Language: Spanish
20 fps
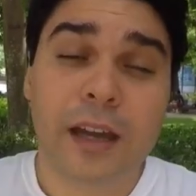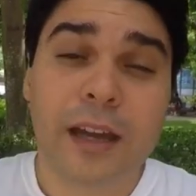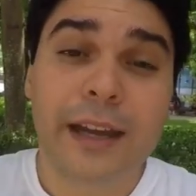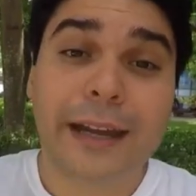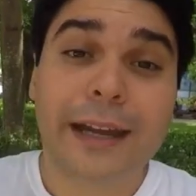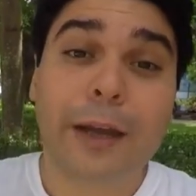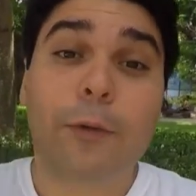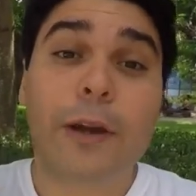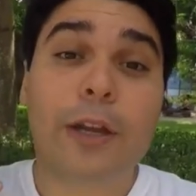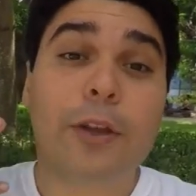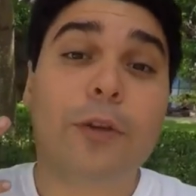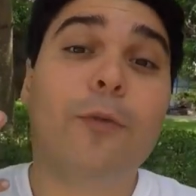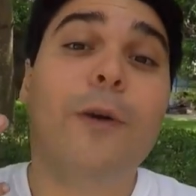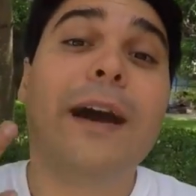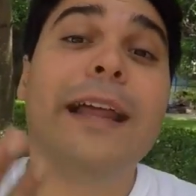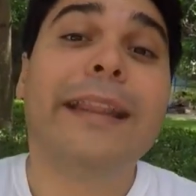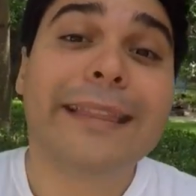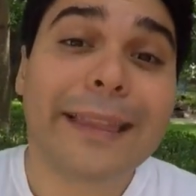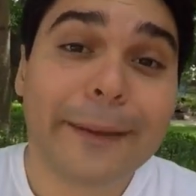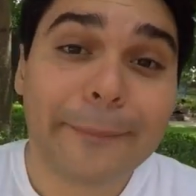Recuerdo
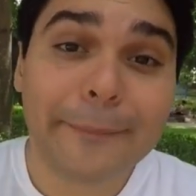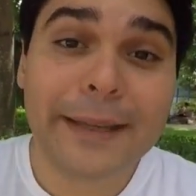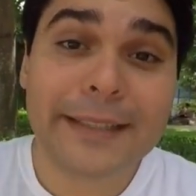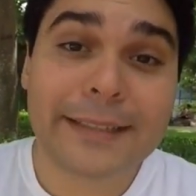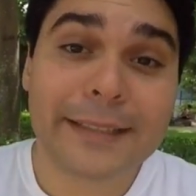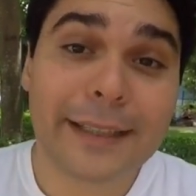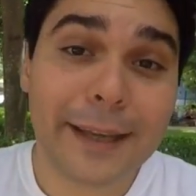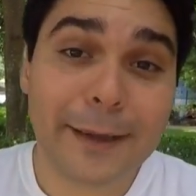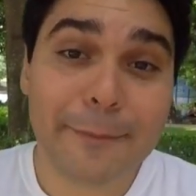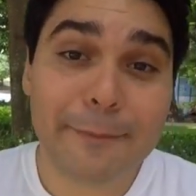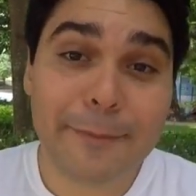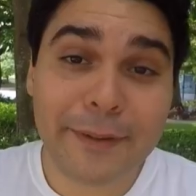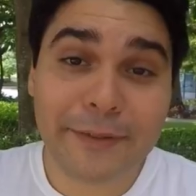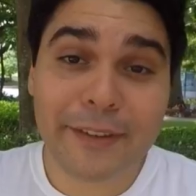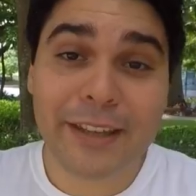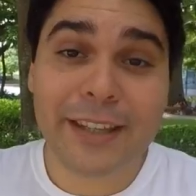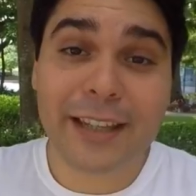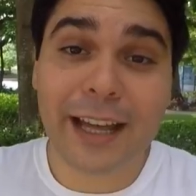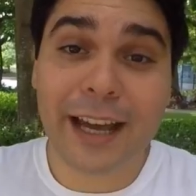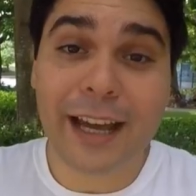cuántas veces en mi
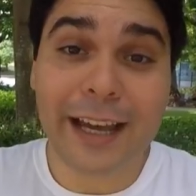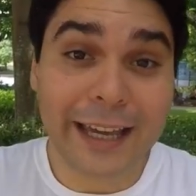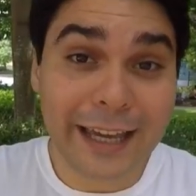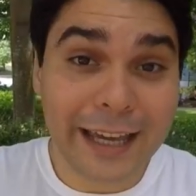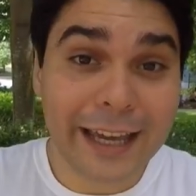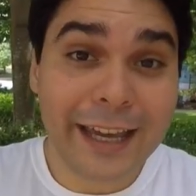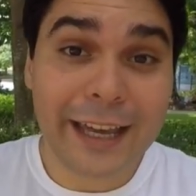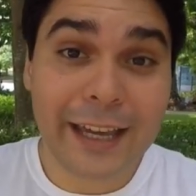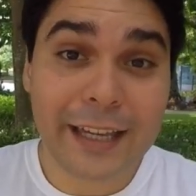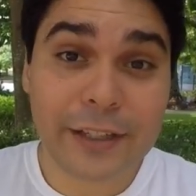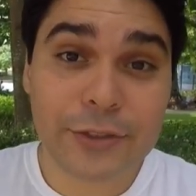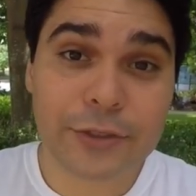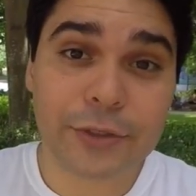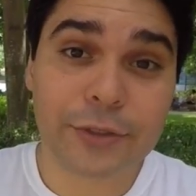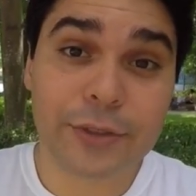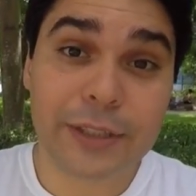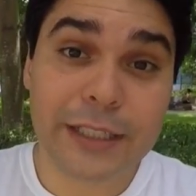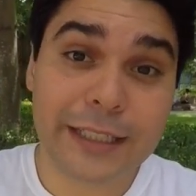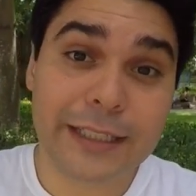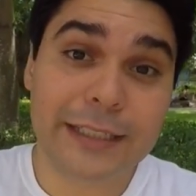vida he hecho
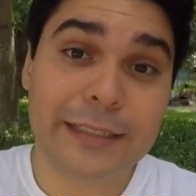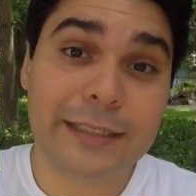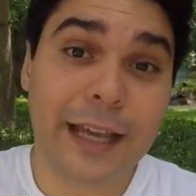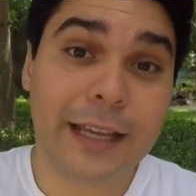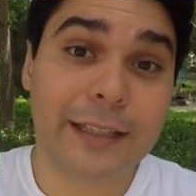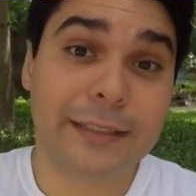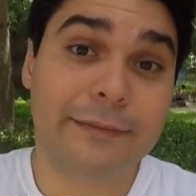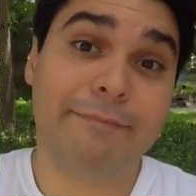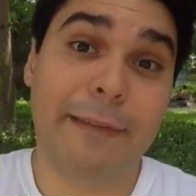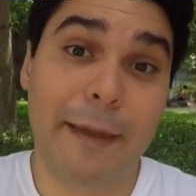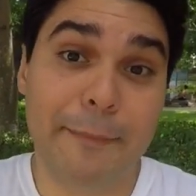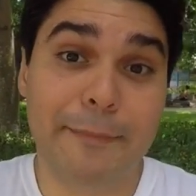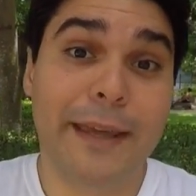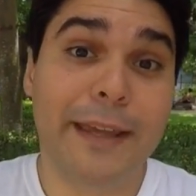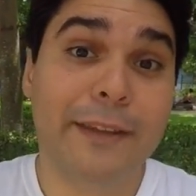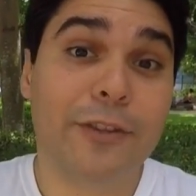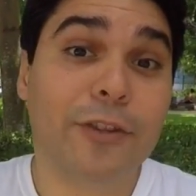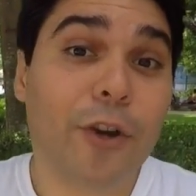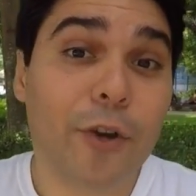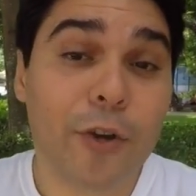y quizás
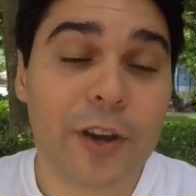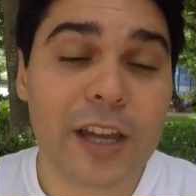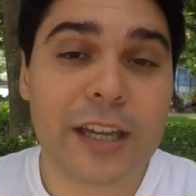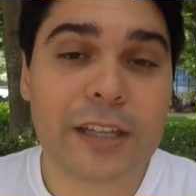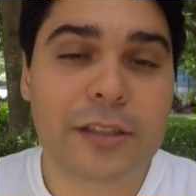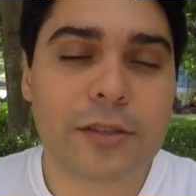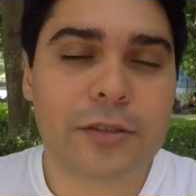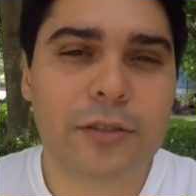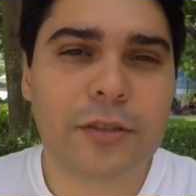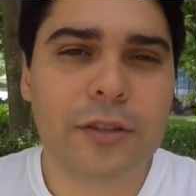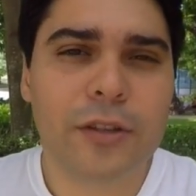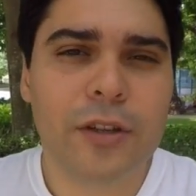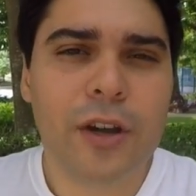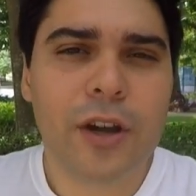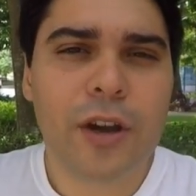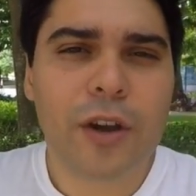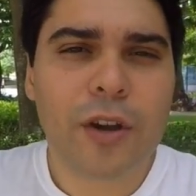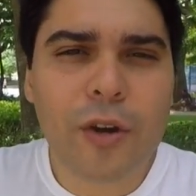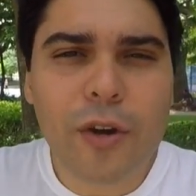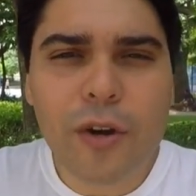también no he hecho
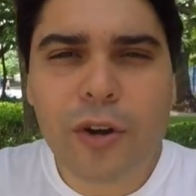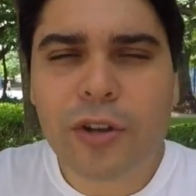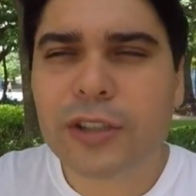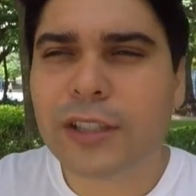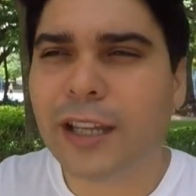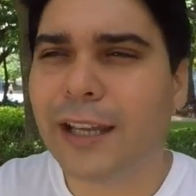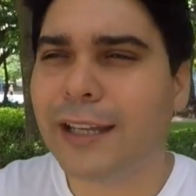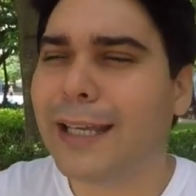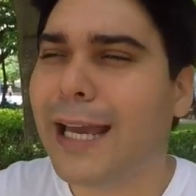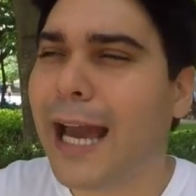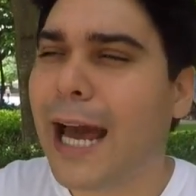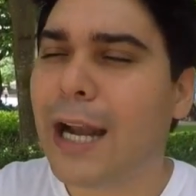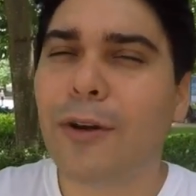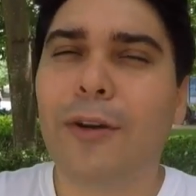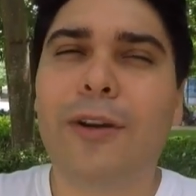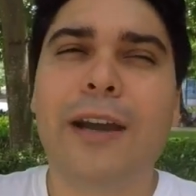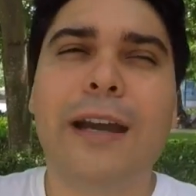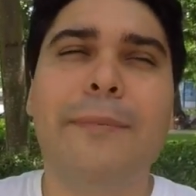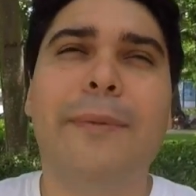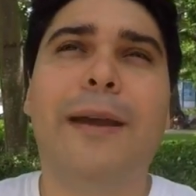cosas y
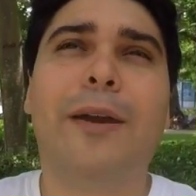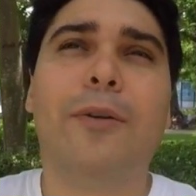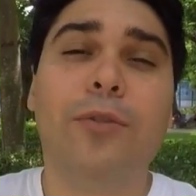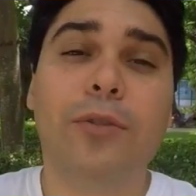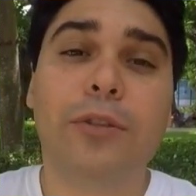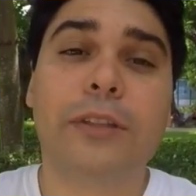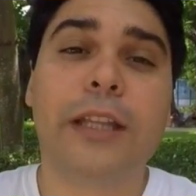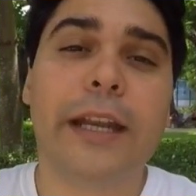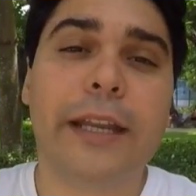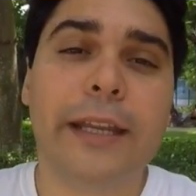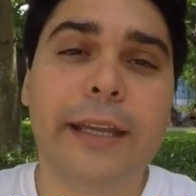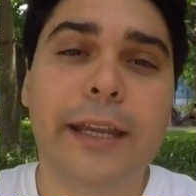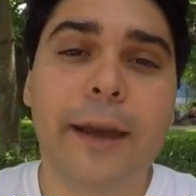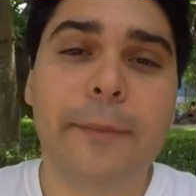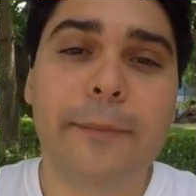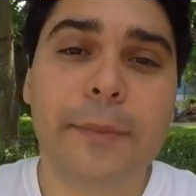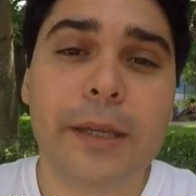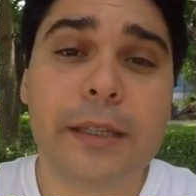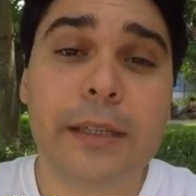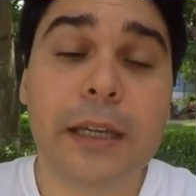algo que me gustaría a mí